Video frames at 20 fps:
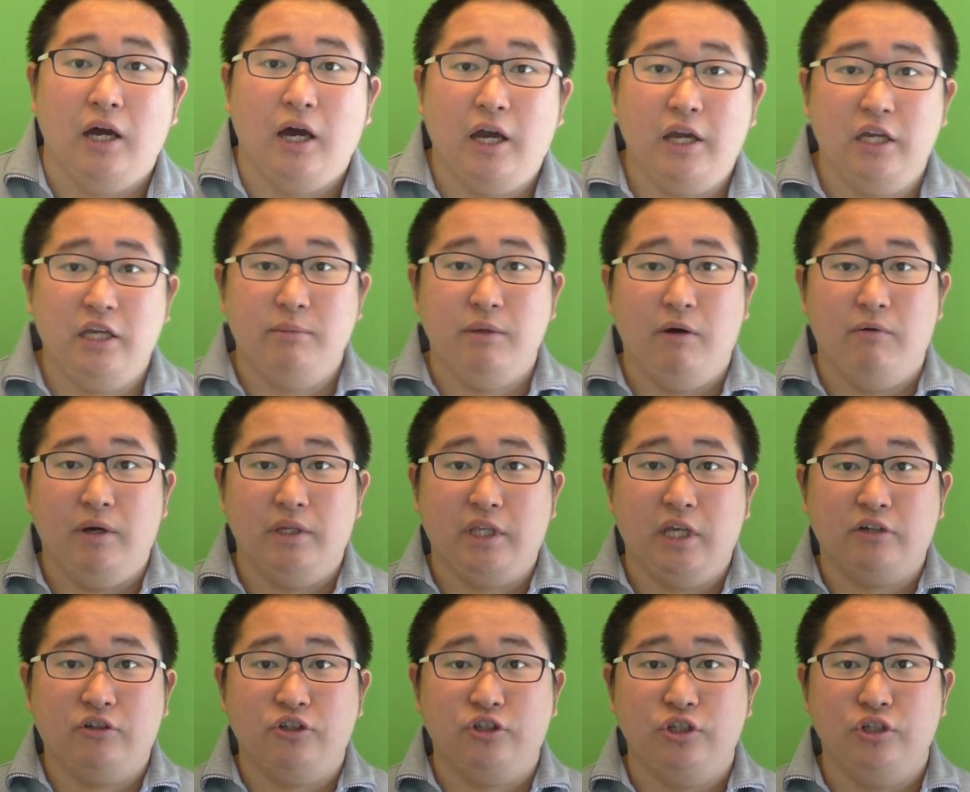はい、今
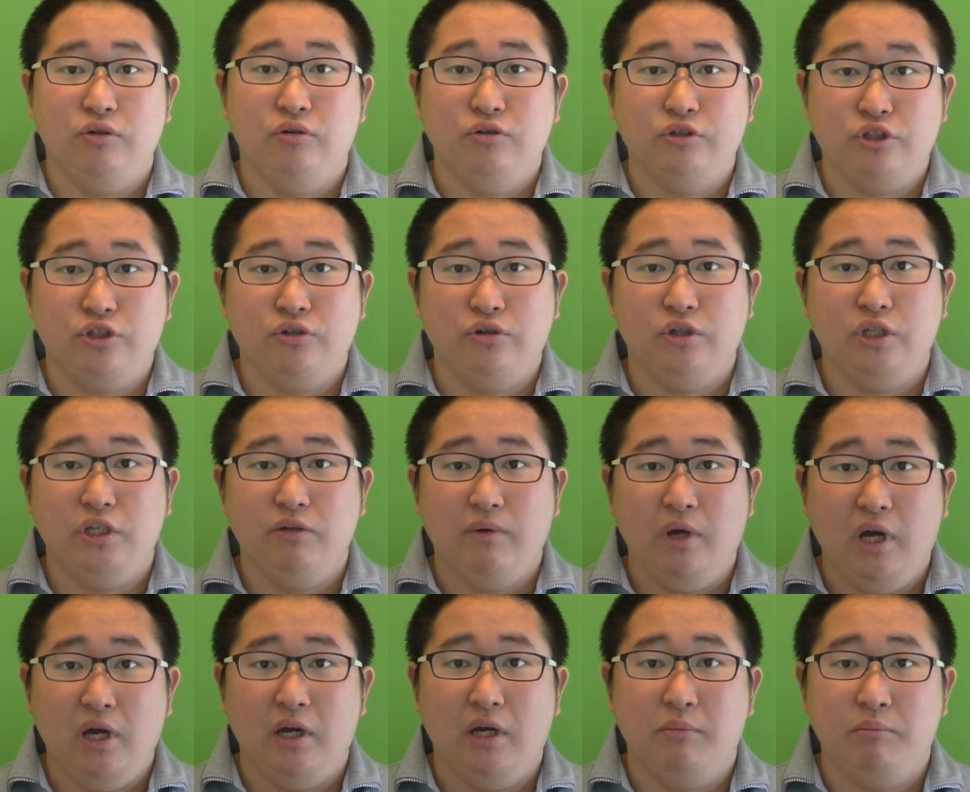私の後ろに
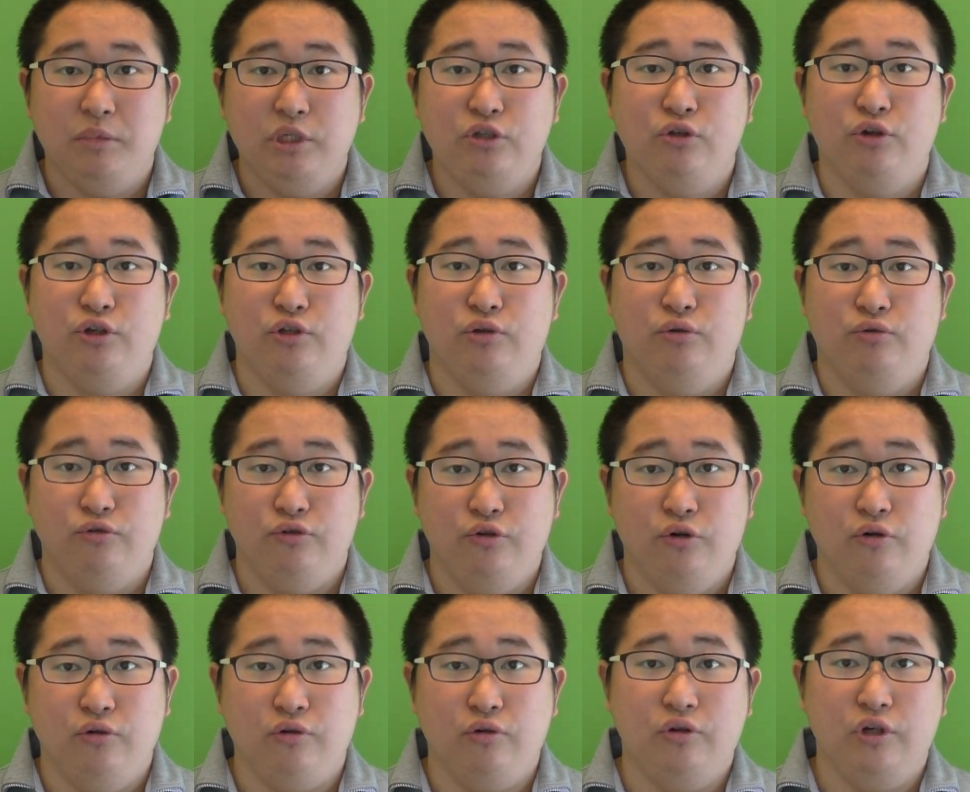は緑の
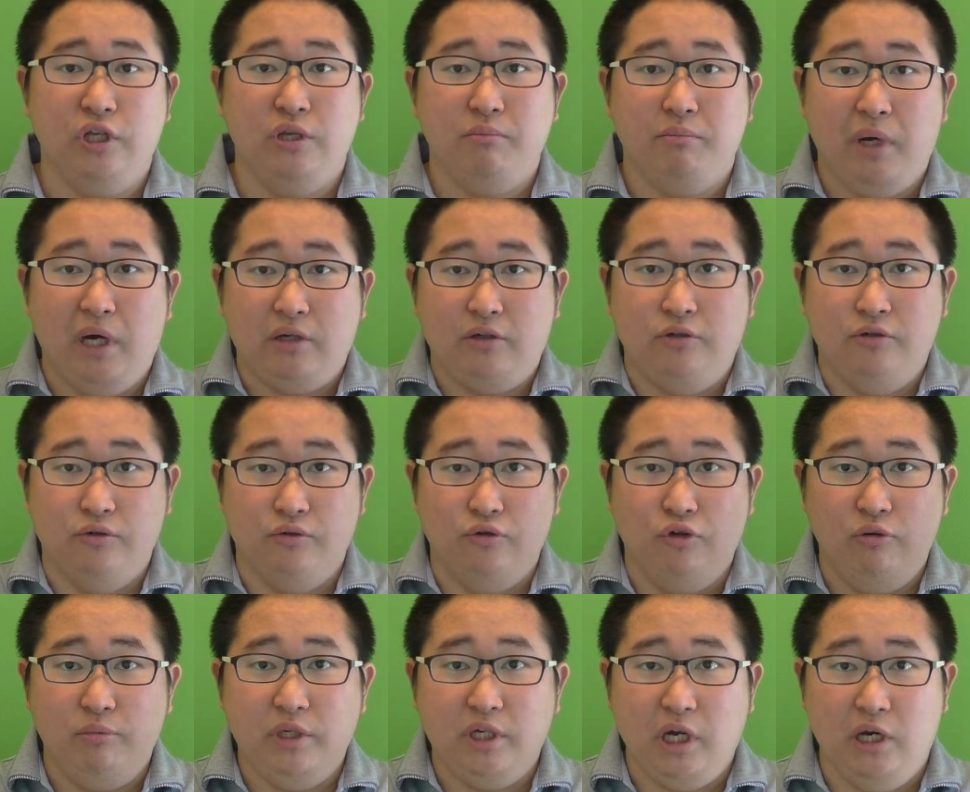布、グリーンバック
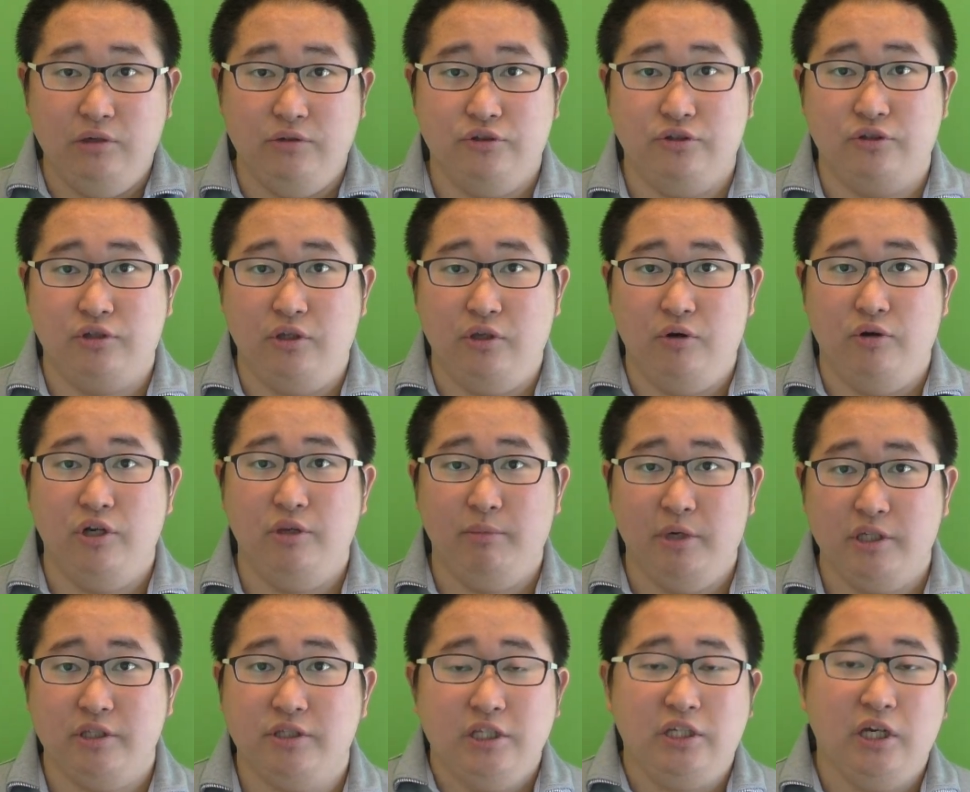のみが映っており
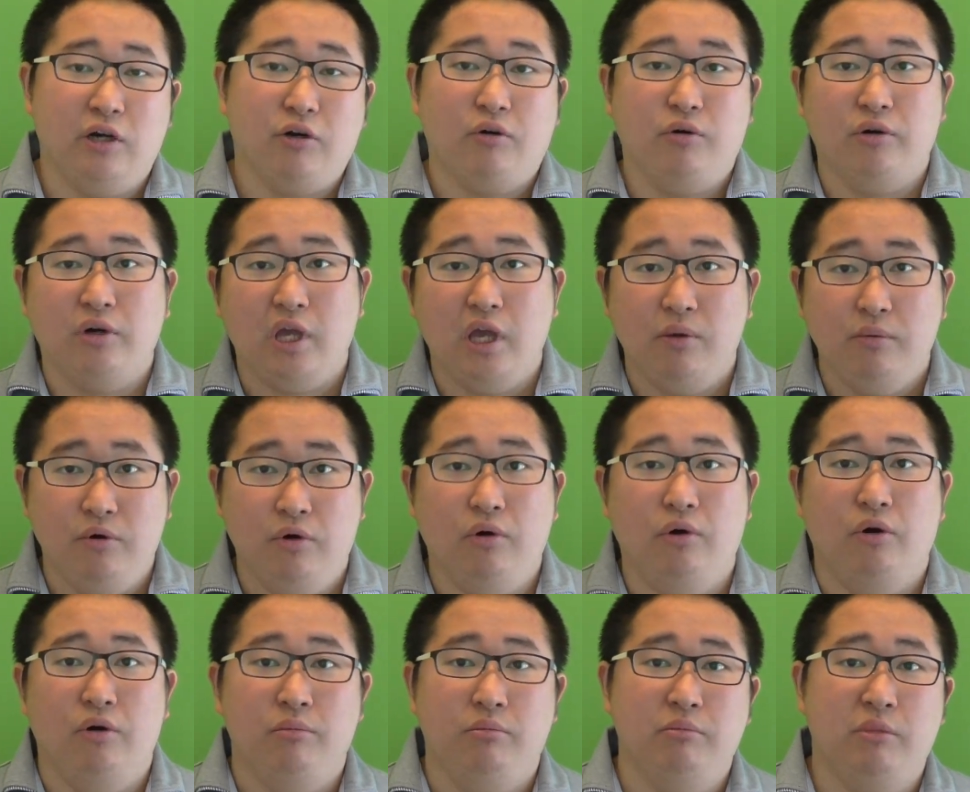ます。じゃあこれ
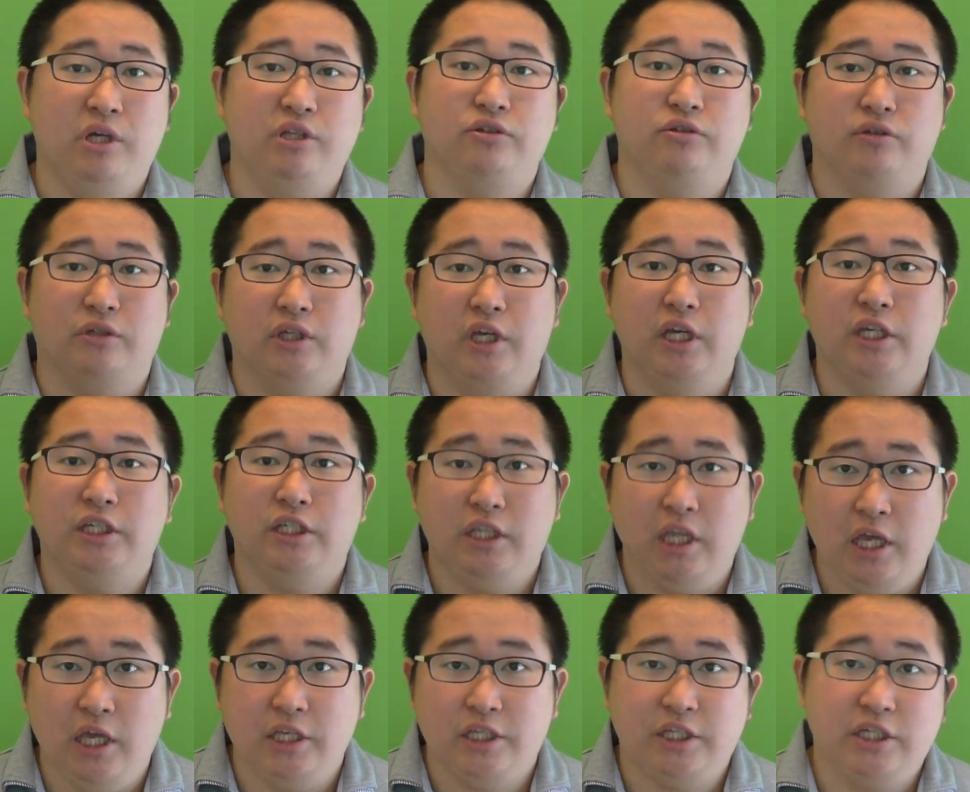をまず消し
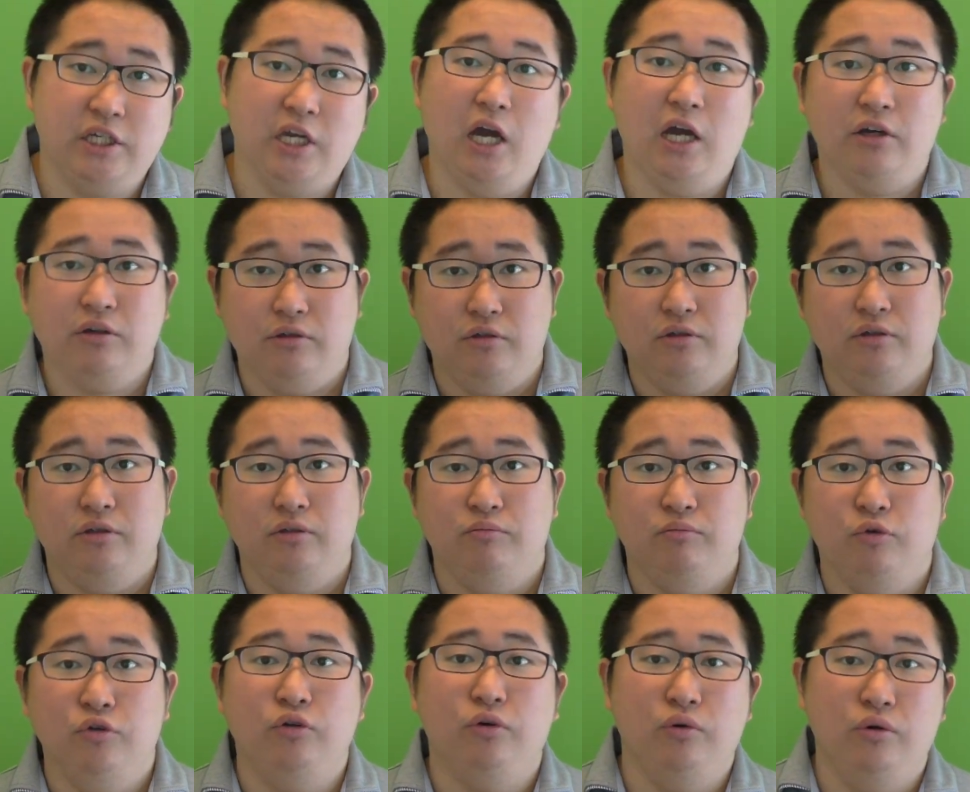て違う
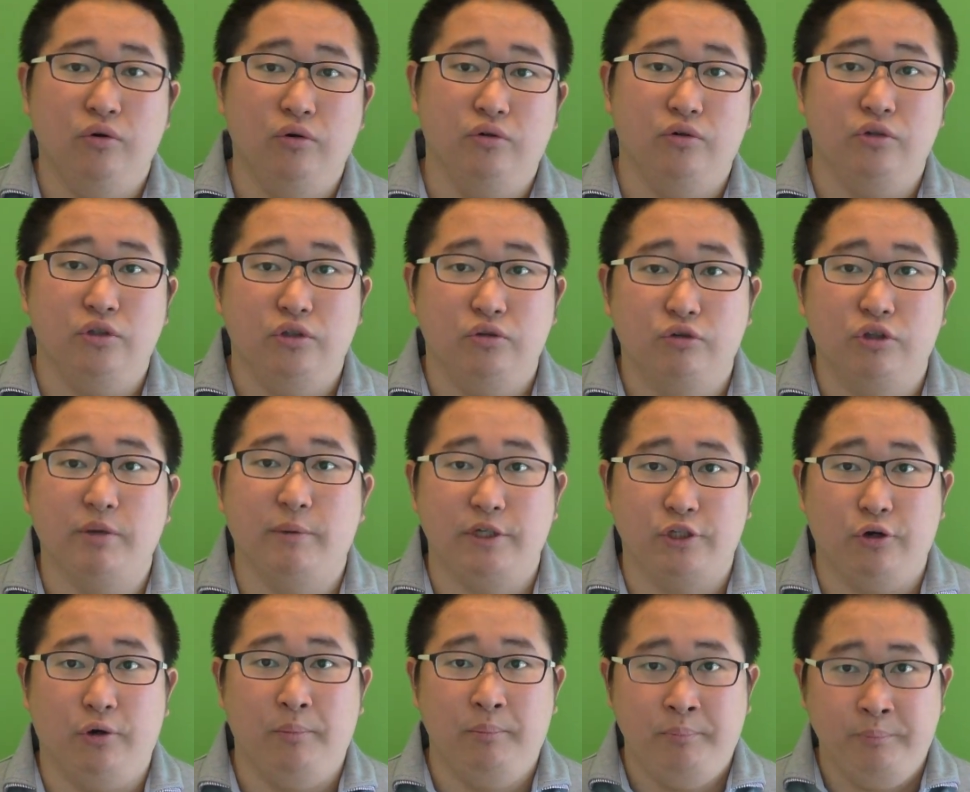ものを載せま
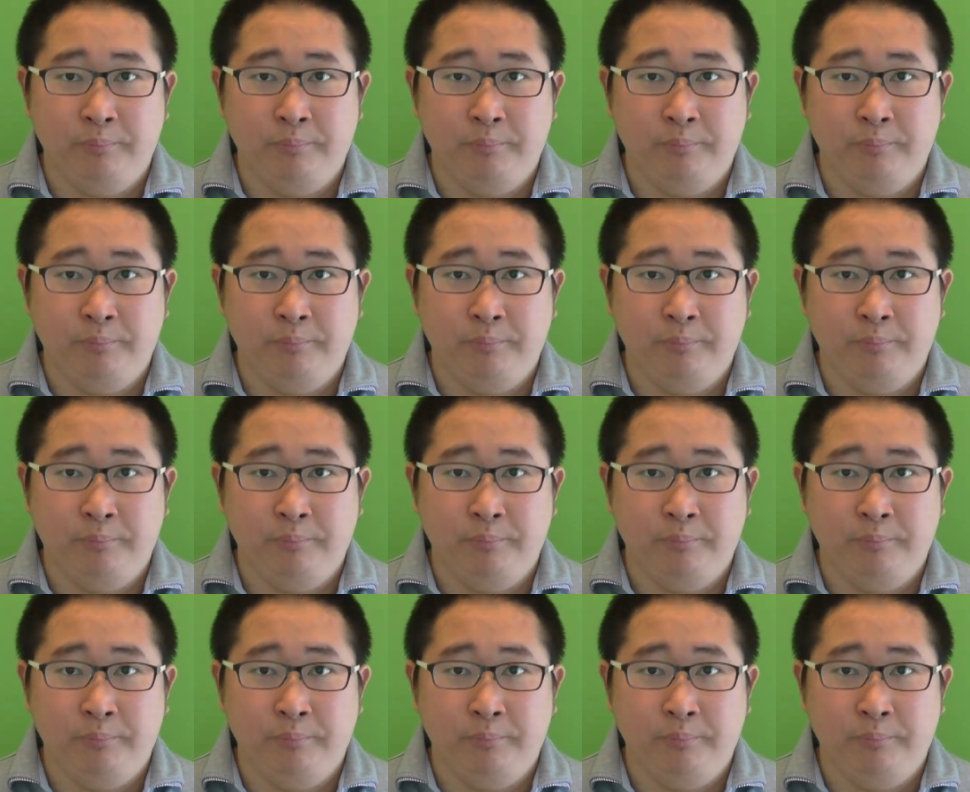しょう。